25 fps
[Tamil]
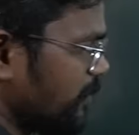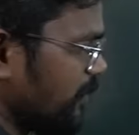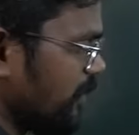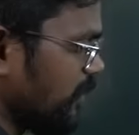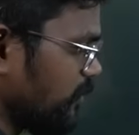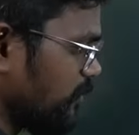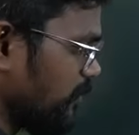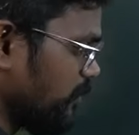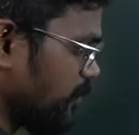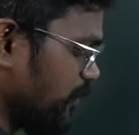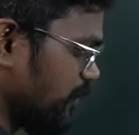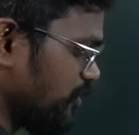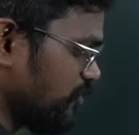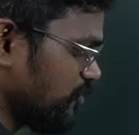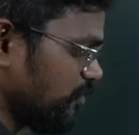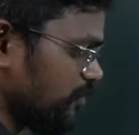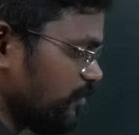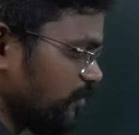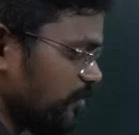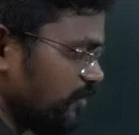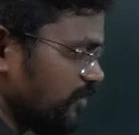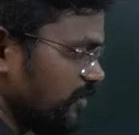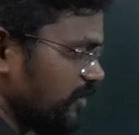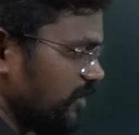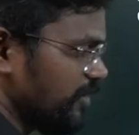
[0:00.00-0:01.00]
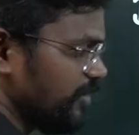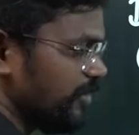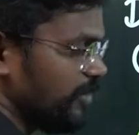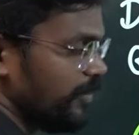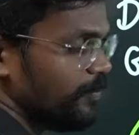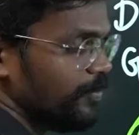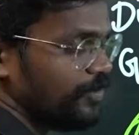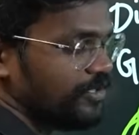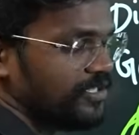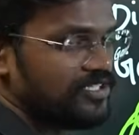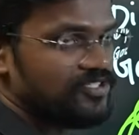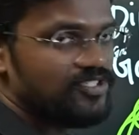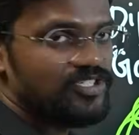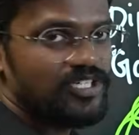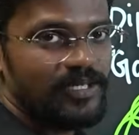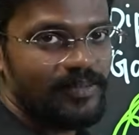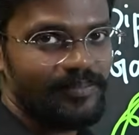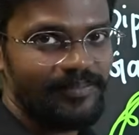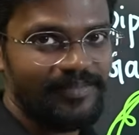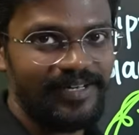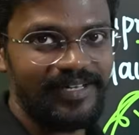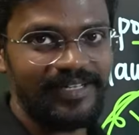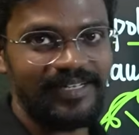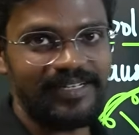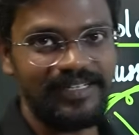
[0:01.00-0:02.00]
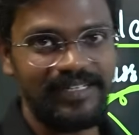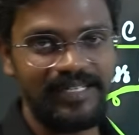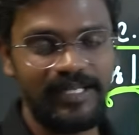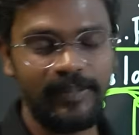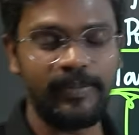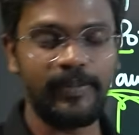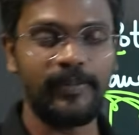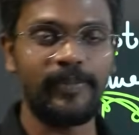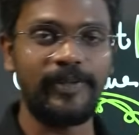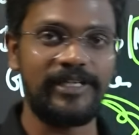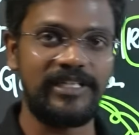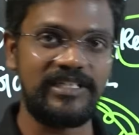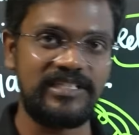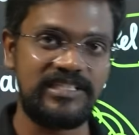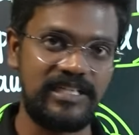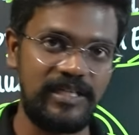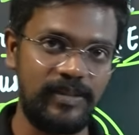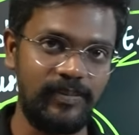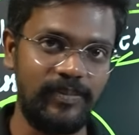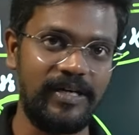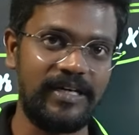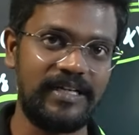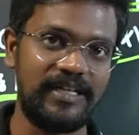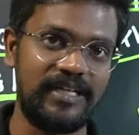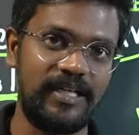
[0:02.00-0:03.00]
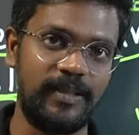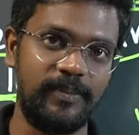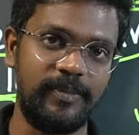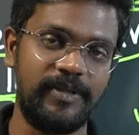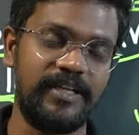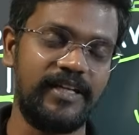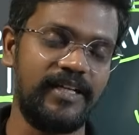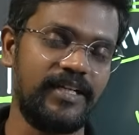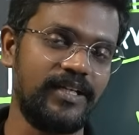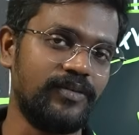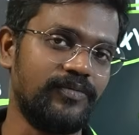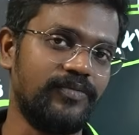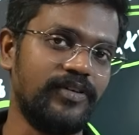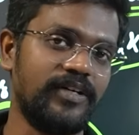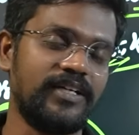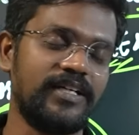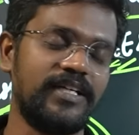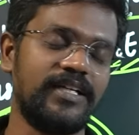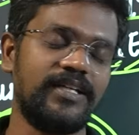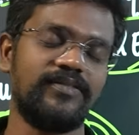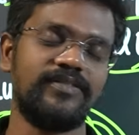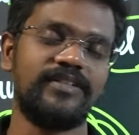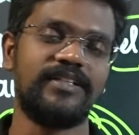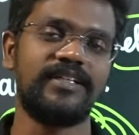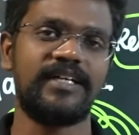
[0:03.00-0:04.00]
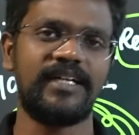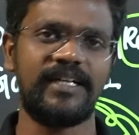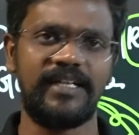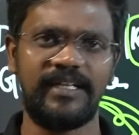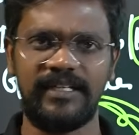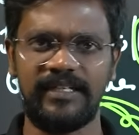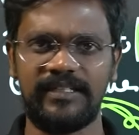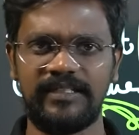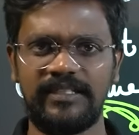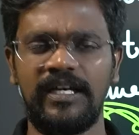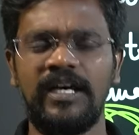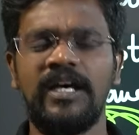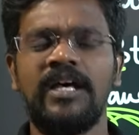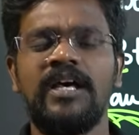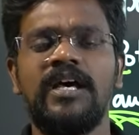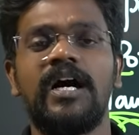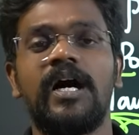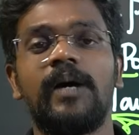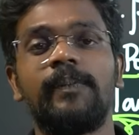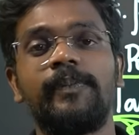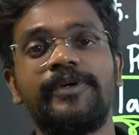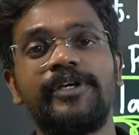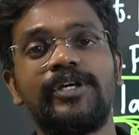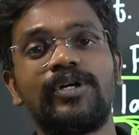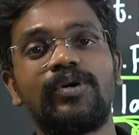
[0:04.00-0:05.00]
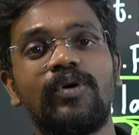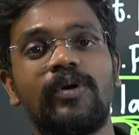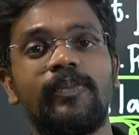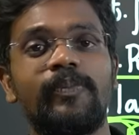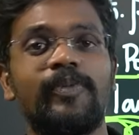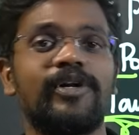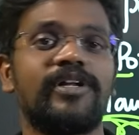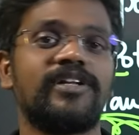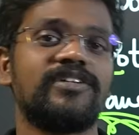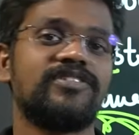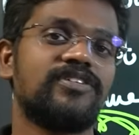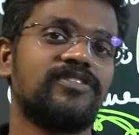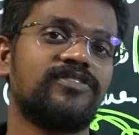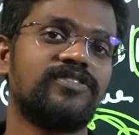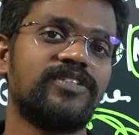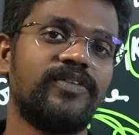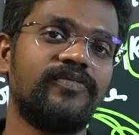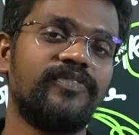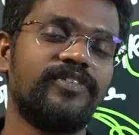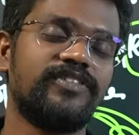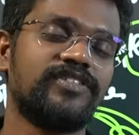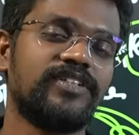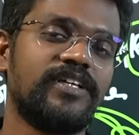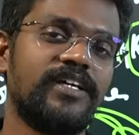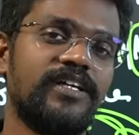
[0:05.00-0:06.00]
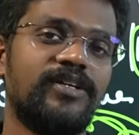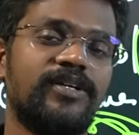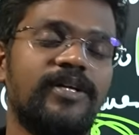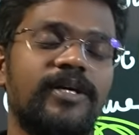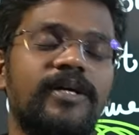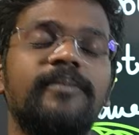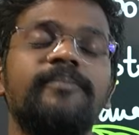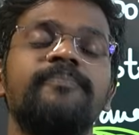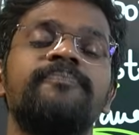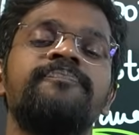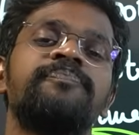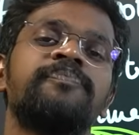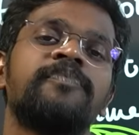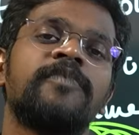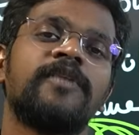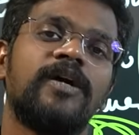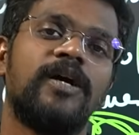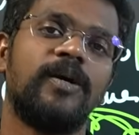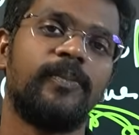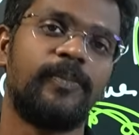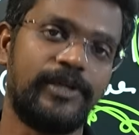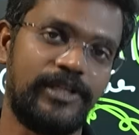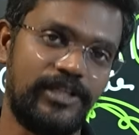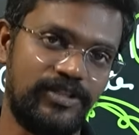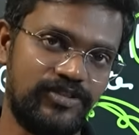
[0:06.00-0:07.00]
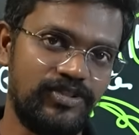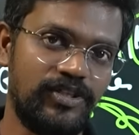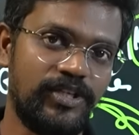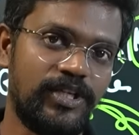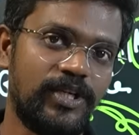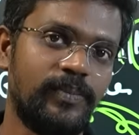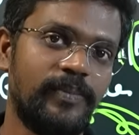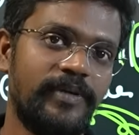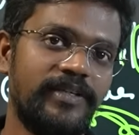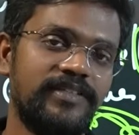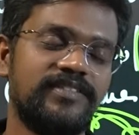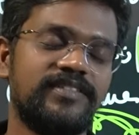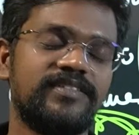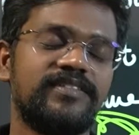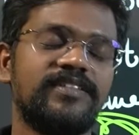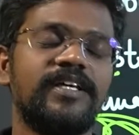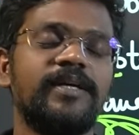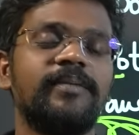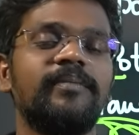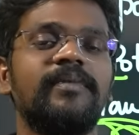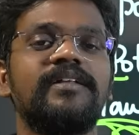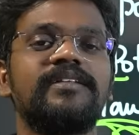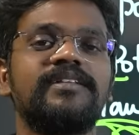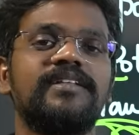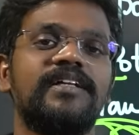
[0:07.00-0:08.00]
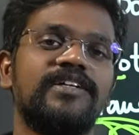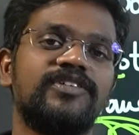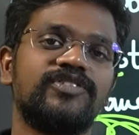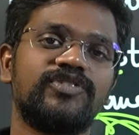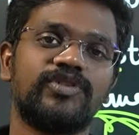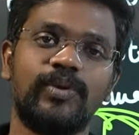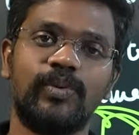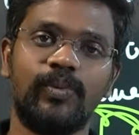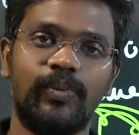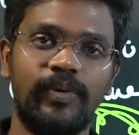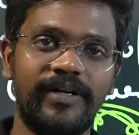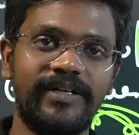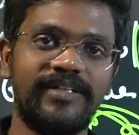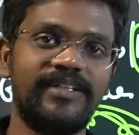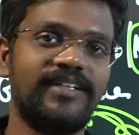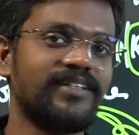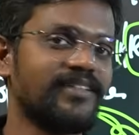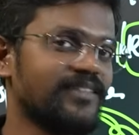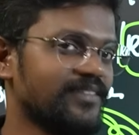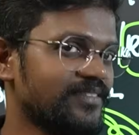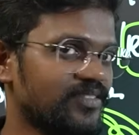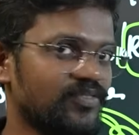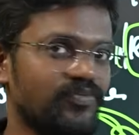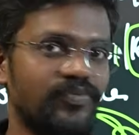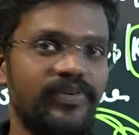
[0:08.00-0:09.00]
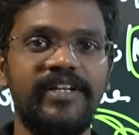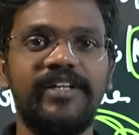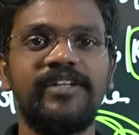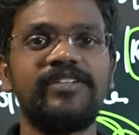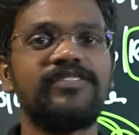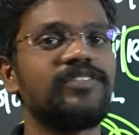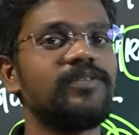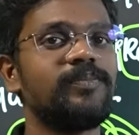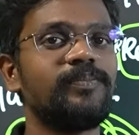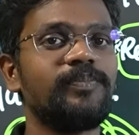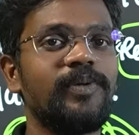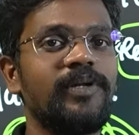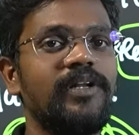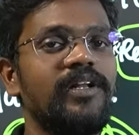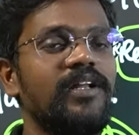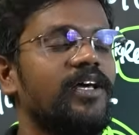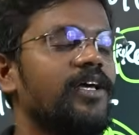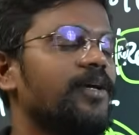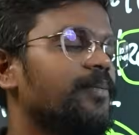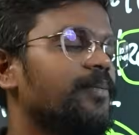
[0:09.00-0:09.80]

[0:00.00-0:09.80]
அப்படின்னு நம்ம பேசும்போது என்னுடைய பொட்டன்ஷியல் மாறலை இப்போ பொட்டன்ஷியல் மாறலை அப்படின்னா எனக்கு ஒர்க் டன் வந்து கிடையாது அப்போ ஈக்குவல் பொட்டன்ஷியல் சர்ஃபேஸுக்கு என்னுடைய பொட்டன்ஷியல் ரிமைன்ஸ் சேம் அண்ட் தெர் இஸ் நோ ஒர்க் டன் இட்ஸ் வெரி சிம்பிள்